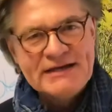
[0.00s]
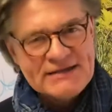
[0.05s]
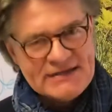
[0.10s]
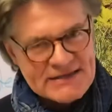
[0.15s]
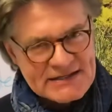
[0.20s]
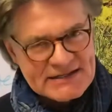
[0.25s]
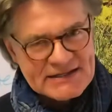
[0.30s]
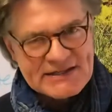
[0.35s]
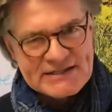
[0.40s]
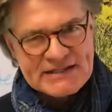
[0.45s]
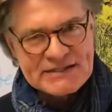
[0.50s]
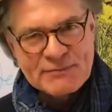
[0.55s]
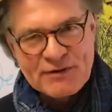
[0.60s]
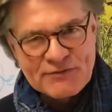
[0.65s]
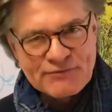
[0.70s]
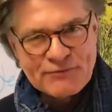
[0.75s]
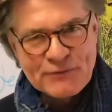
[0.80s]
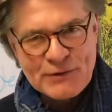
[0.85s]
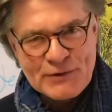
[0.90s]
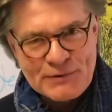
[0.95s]
Ich lese sie mal
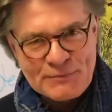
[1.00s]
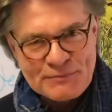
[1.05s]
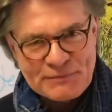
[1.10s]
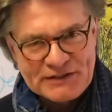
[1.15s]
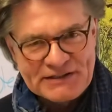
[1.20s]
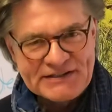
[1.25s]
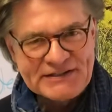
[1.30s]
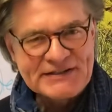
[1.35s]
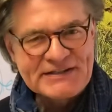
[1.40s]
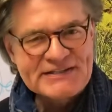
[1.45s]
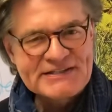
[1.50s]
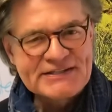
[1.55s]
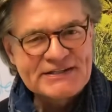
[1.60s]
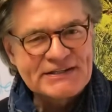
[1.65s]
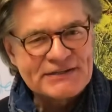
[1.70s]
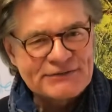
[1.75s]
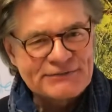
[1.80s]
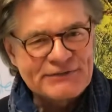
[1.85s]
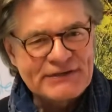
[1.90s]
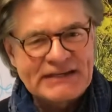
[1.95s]
vor, damit ich nichts
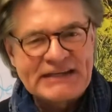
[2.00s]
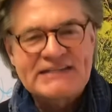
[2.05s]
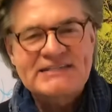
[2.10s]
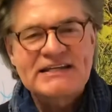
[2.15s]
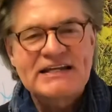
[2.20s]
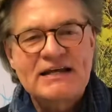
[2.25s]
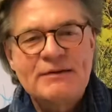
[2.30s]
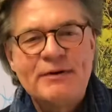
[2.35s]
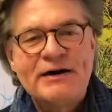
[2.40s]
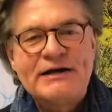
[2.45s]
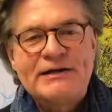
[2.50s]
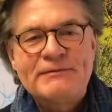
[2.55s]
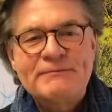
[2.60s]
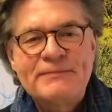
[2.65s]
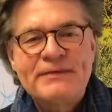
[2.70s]
äh, vergesse dabei.